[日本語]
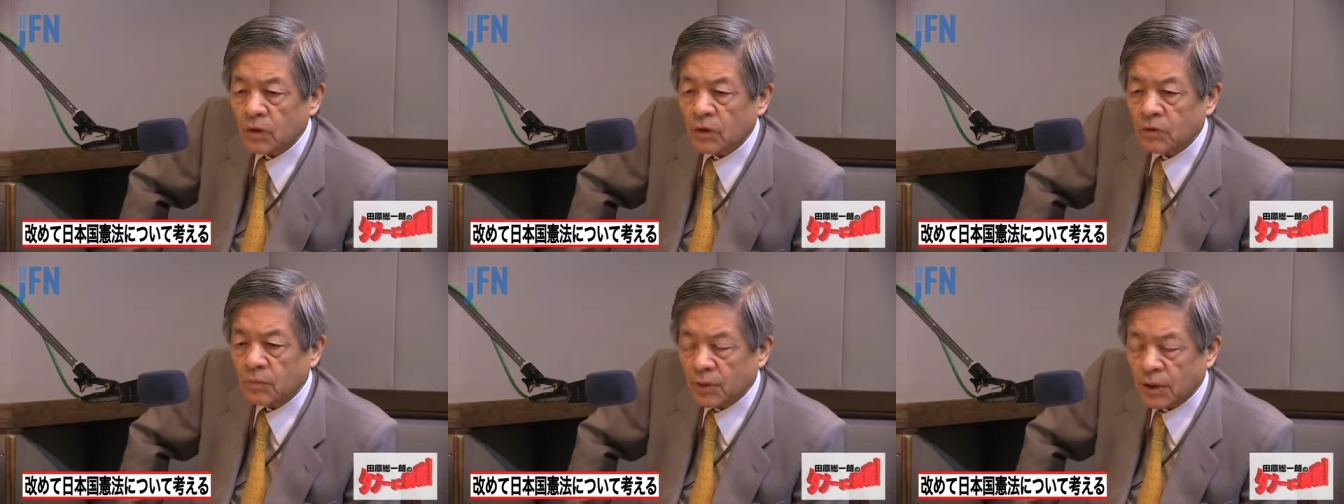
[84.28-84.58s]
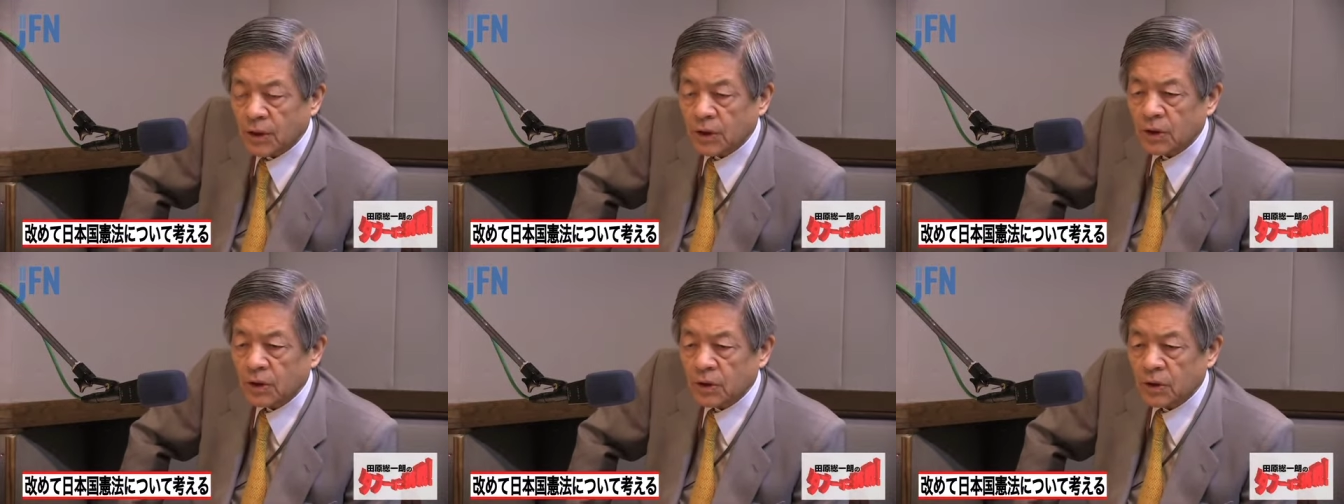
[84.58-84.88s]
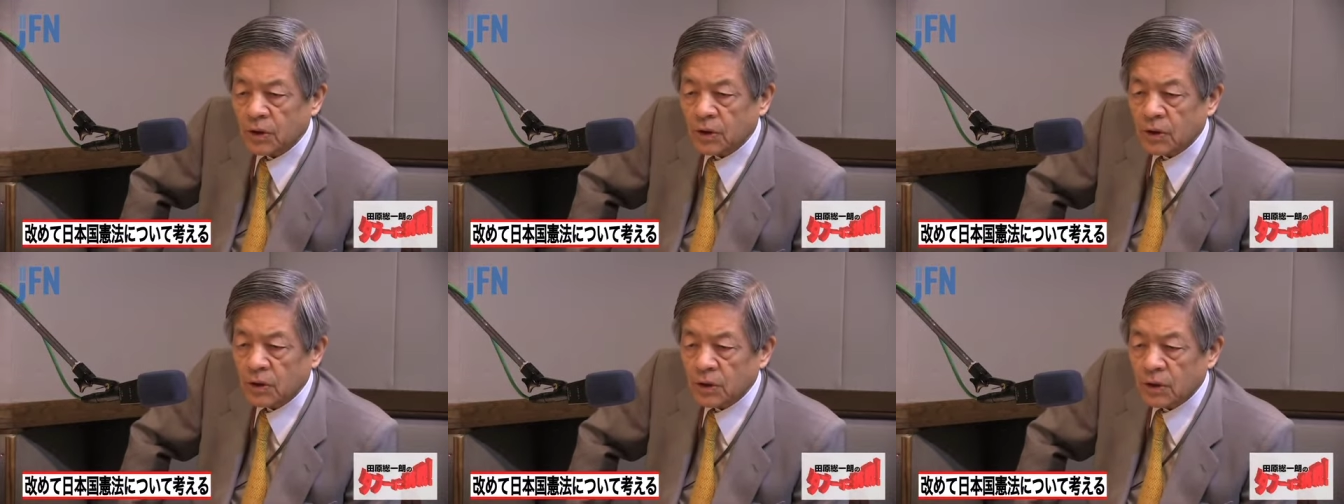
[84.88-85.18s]
つまり、
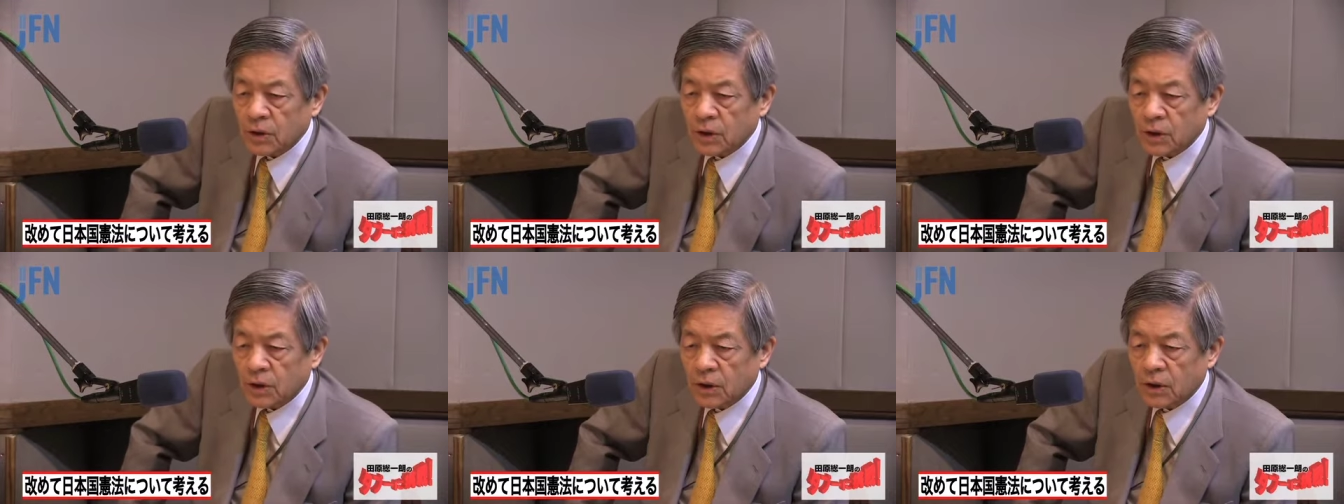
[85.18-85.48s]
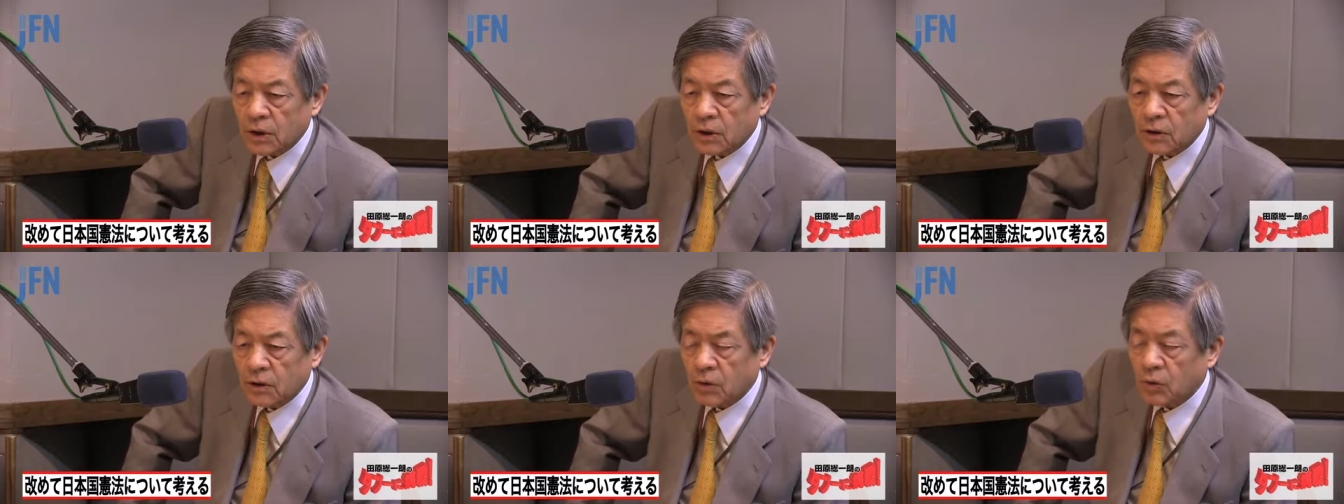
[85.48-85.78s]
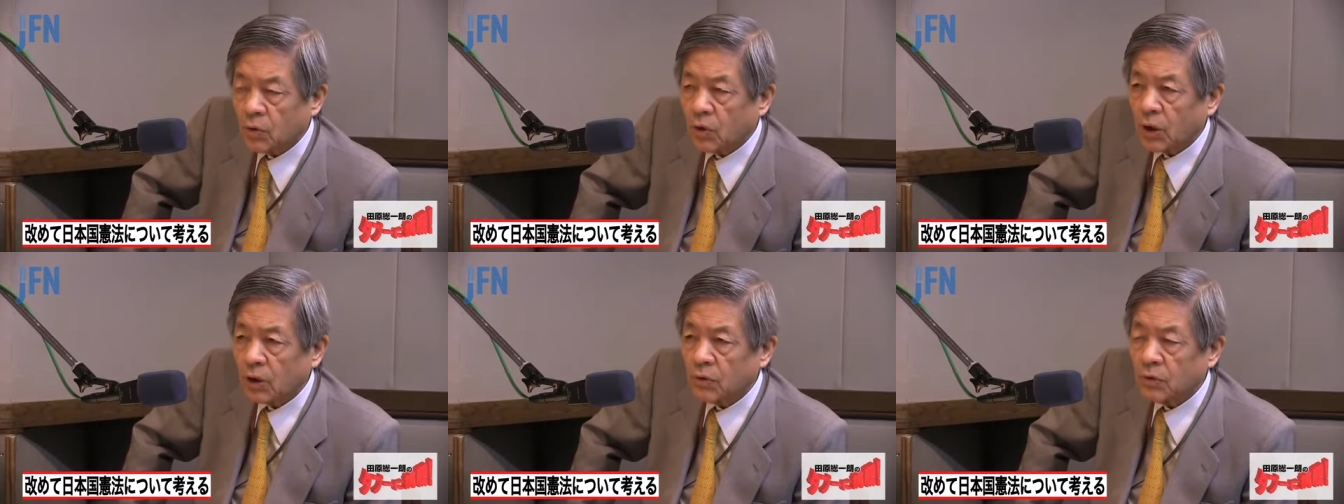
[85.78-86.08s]
えー、
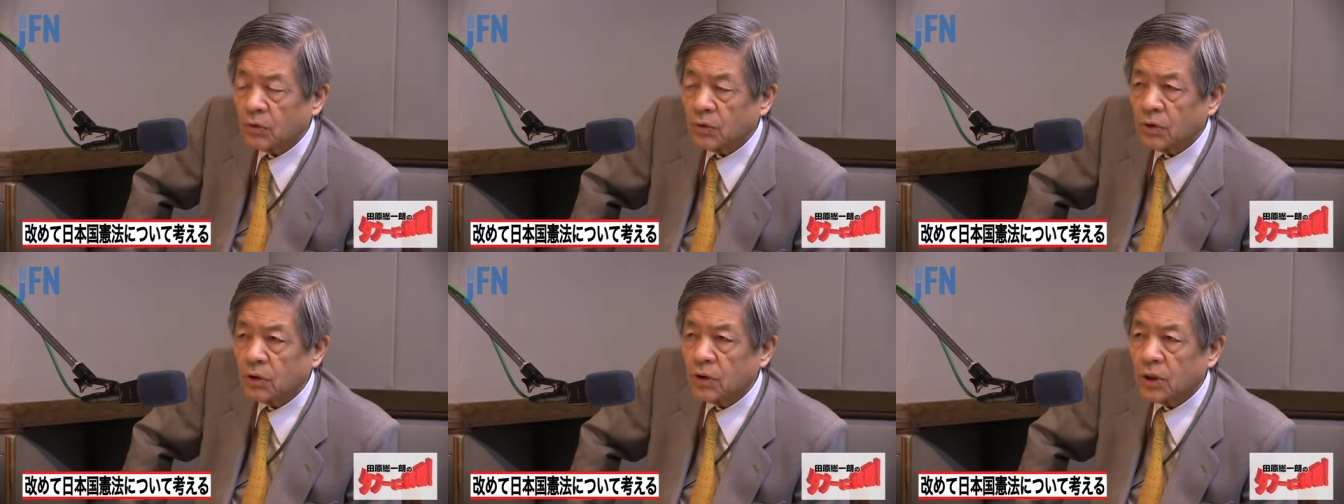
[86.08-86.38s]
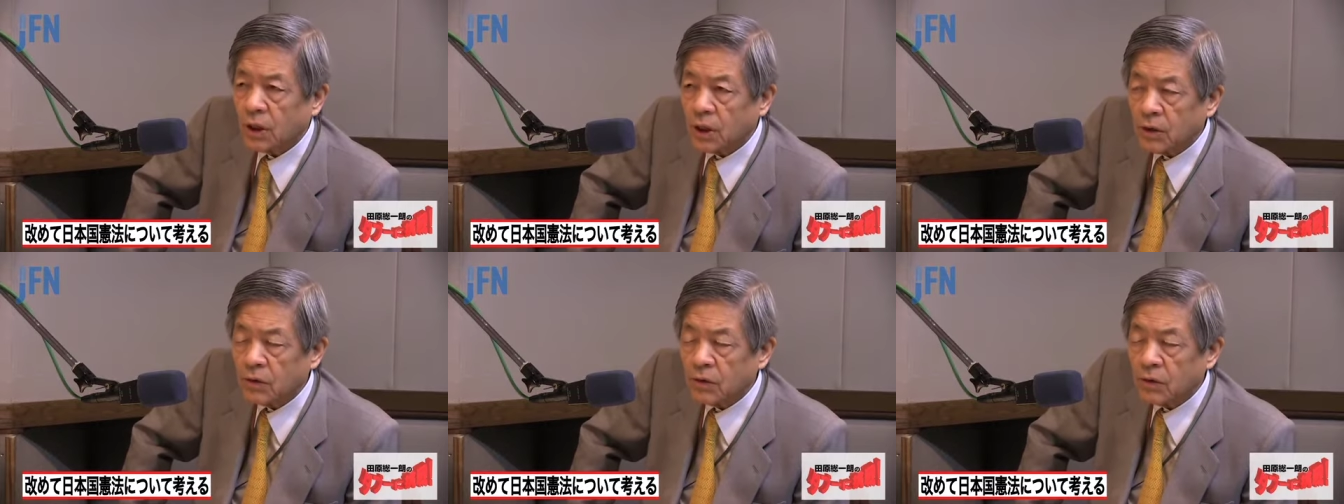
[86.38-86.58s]
他の国で